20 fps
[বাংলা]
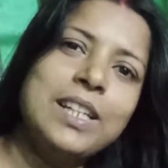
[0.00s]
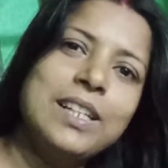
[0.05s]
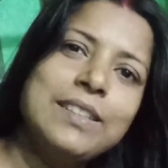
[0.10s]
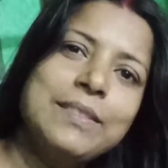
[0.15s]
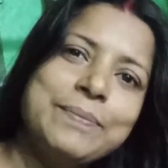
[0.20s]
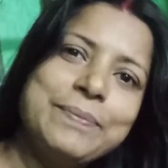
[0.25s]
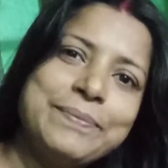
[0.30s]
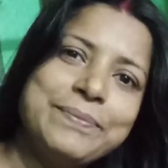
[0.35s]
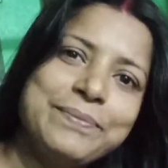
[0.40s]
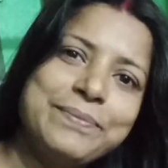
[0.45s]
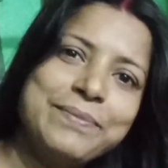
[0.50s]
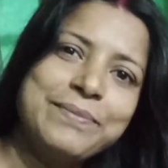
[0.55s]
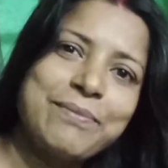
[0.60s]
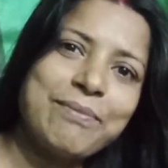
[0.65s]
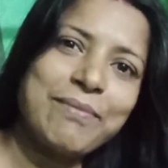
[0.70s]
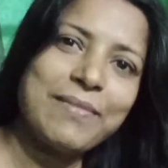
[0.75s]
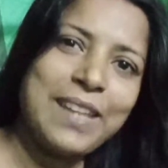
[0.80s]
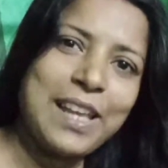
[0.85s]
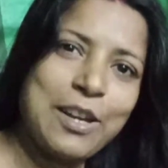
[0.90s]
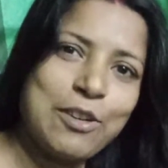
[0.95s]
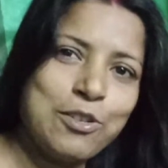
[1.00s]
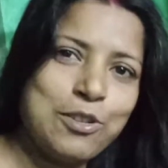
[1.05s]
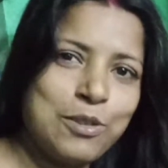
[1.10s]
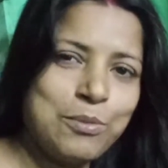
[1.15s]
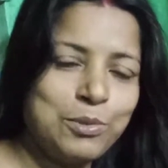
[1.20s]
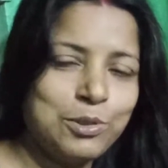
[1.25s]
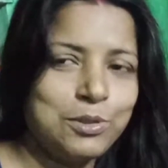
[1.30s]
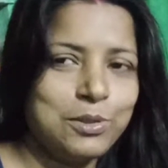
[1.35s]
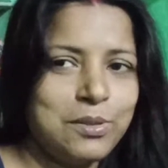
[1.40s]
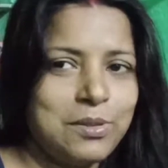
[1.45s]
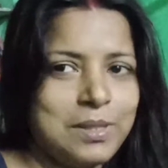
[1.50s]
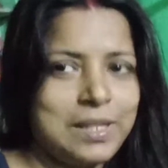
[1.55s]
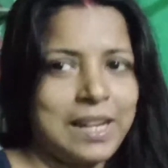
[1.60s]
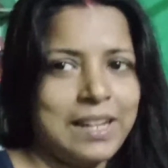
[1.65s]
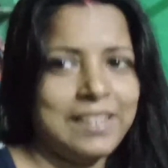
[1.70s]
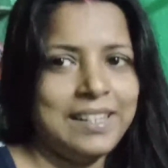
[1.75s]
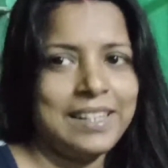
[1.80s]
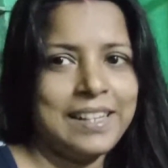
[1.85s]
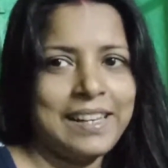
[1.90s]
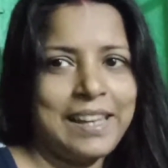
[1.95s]
না এখনও পর্যন্ত
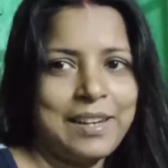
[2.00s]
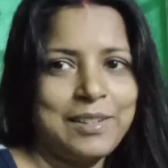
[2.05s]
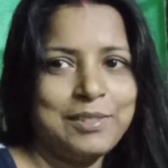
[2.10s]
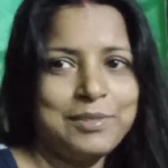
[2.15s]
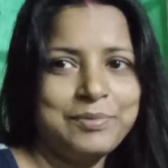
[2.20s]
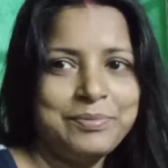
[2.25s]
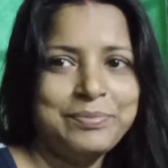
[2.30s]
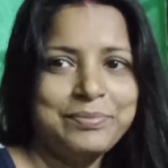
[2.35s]
জানি না কেন